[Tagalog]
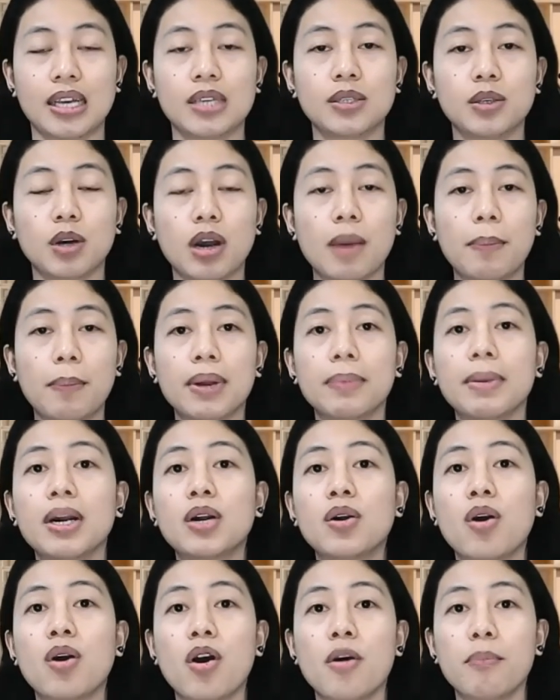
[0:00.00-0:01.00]
So kapag
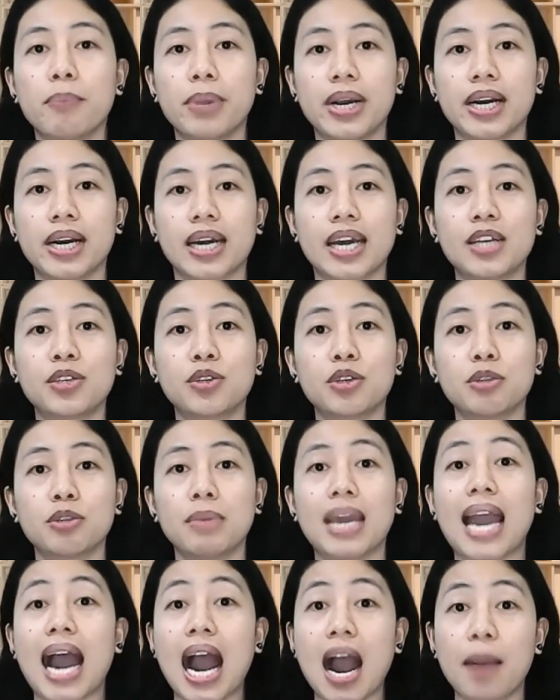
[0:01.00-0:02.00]
magko-compare ka, it should
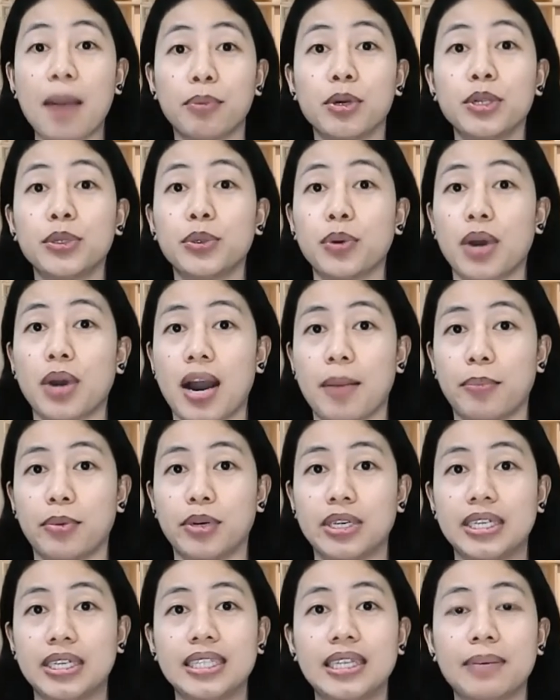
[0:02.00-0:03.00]
be apple to
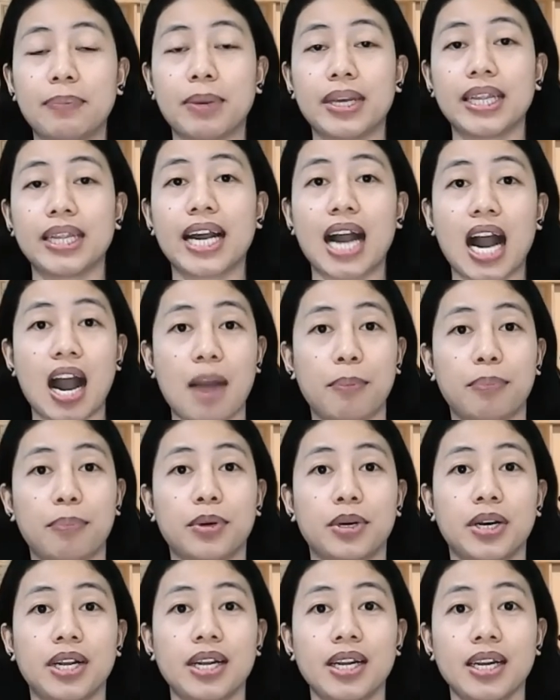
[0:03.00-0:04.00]
apple. Hindi pwedeng
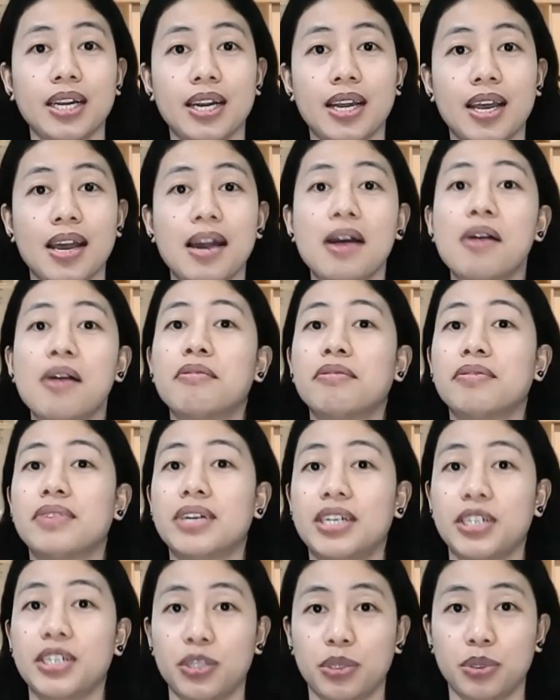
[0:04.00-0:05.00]
apple
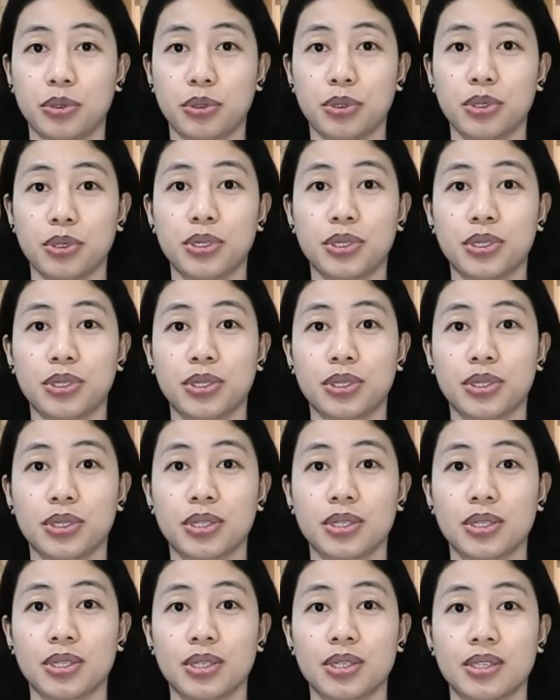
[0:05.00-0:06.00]
versus
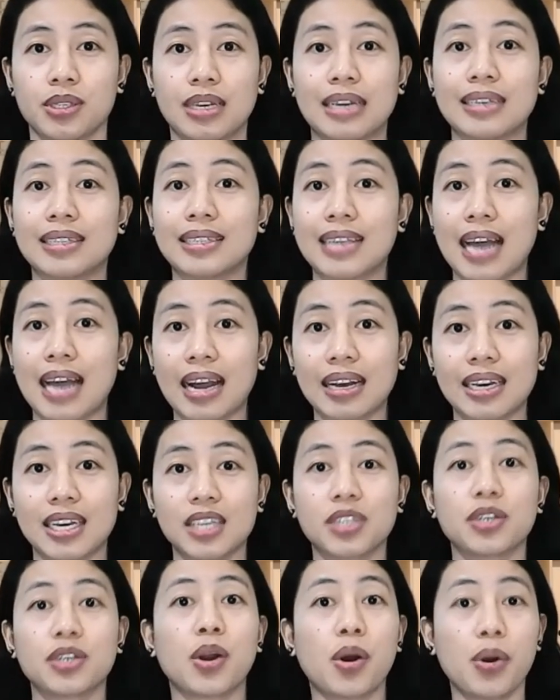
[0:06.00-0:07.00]

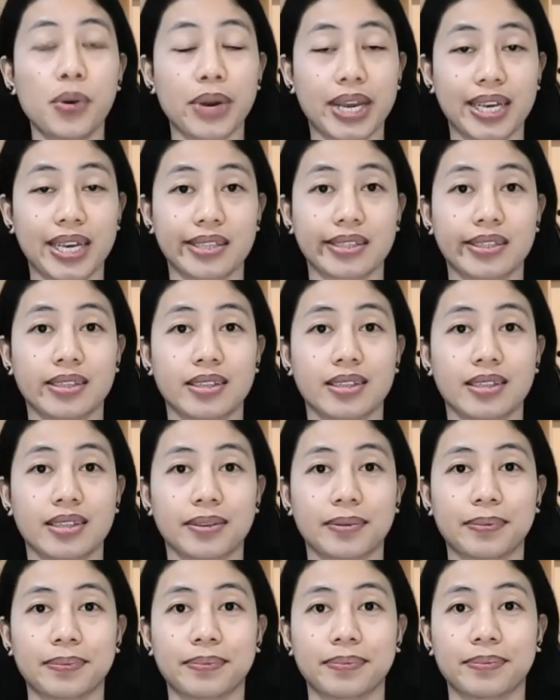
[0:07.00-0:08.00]
sunkies or orange.
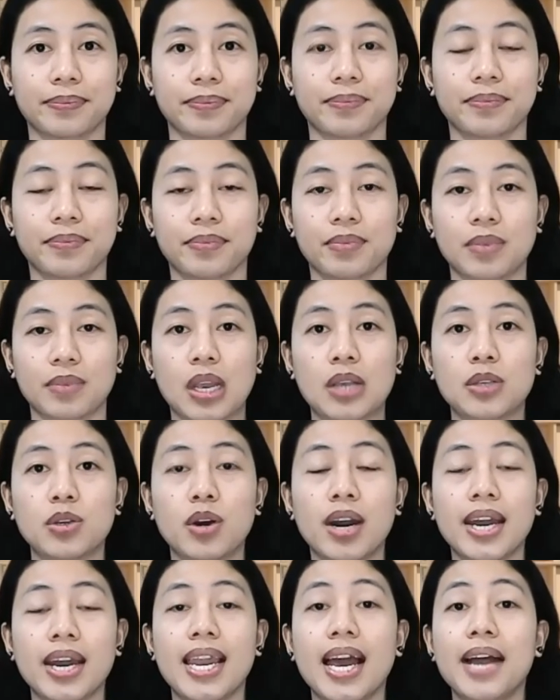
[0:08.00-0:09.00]
So,
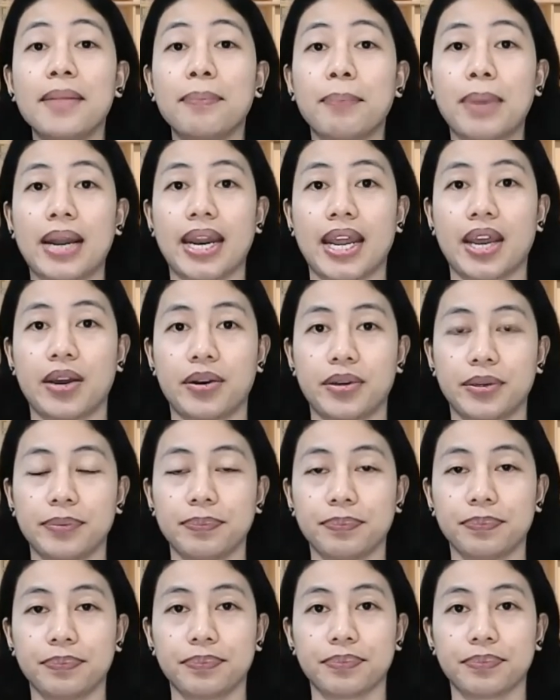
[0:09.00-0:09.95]
kailangan pareho.